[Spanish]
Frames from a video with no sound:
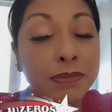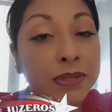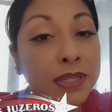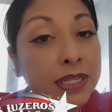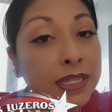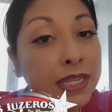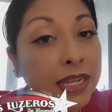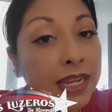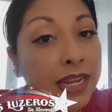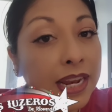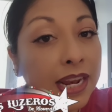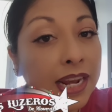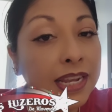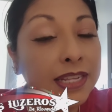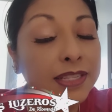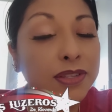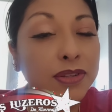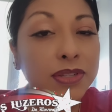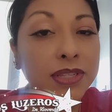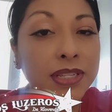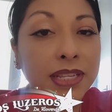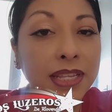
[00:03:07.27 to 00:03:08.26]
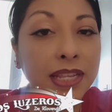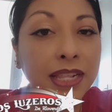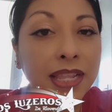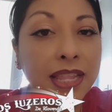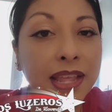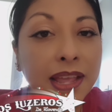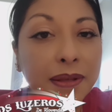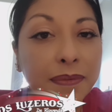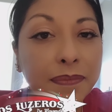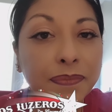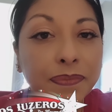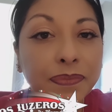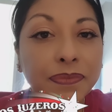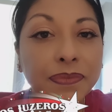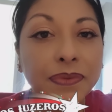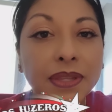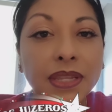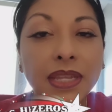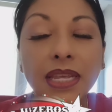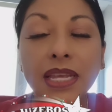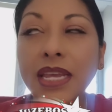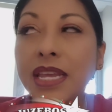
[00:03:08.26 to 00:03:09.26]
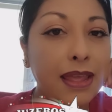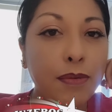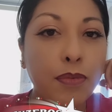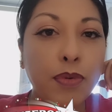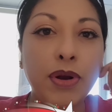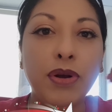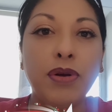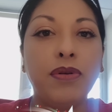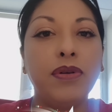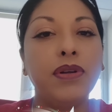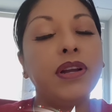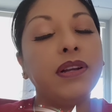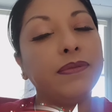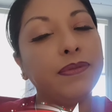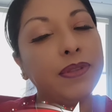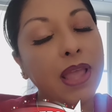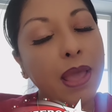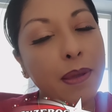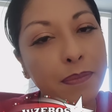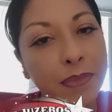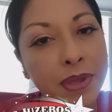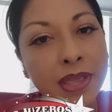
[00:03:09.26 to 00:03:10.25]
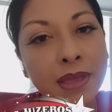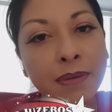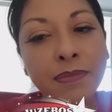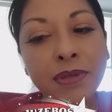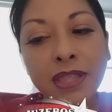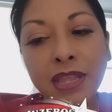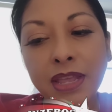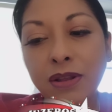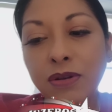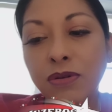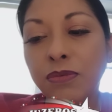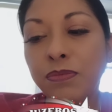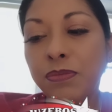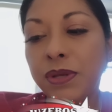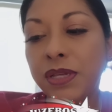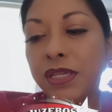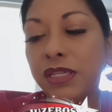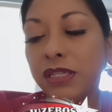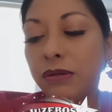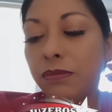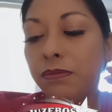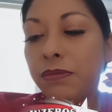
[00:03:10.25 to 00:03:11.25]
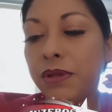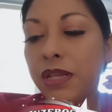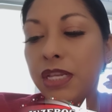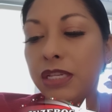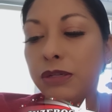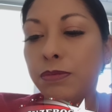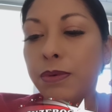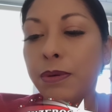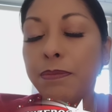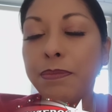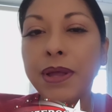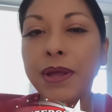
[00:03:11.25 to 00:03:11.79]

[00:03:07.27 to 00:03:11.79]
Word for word: íbamos a salir a las 12 del día. Y bueno, a mí ya me dieron mis, mis